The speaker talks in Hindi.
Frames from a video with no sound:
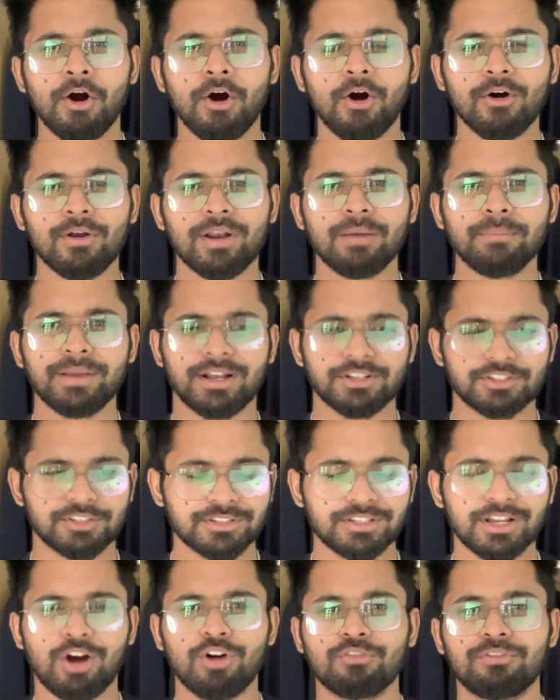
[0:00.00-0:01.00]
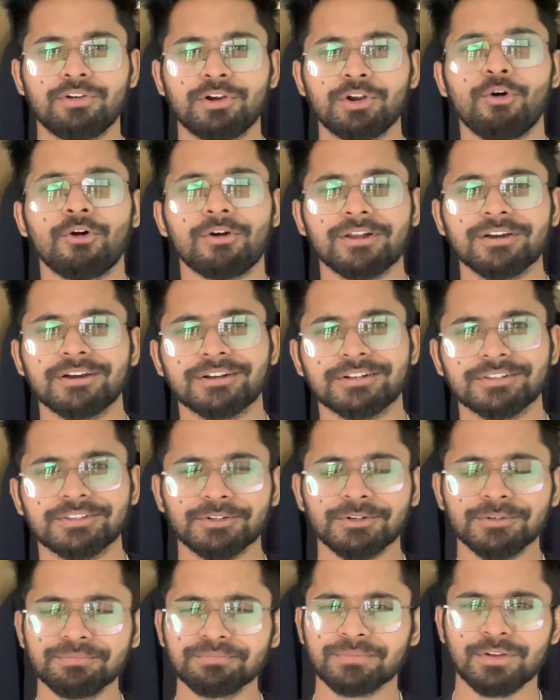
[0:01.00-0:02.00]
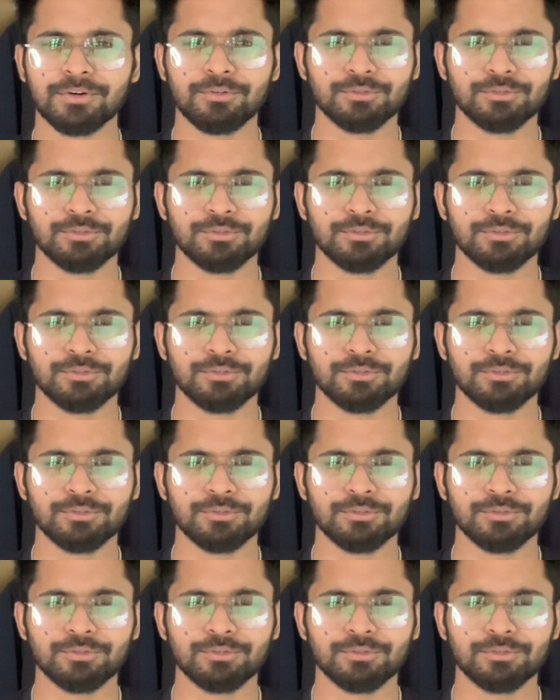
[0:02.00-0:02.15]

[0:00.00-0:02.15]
और आप एक अच्छा सा आउटफिट ऑर्डर करते हो